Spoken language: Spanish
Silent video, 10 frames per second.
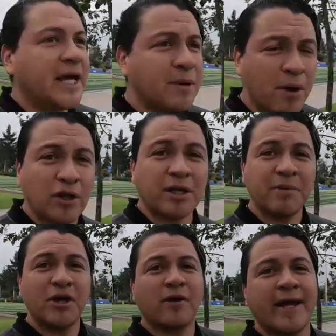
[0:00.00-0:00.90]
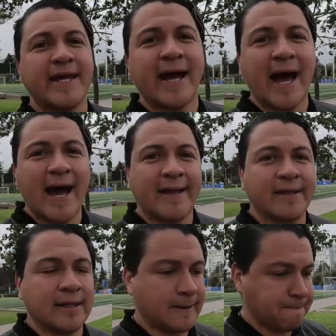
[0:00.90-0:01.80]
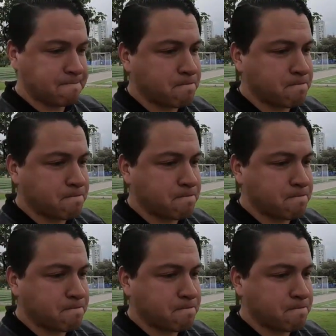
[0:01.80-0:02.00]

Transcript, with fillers: Y bueno, también con la llegada de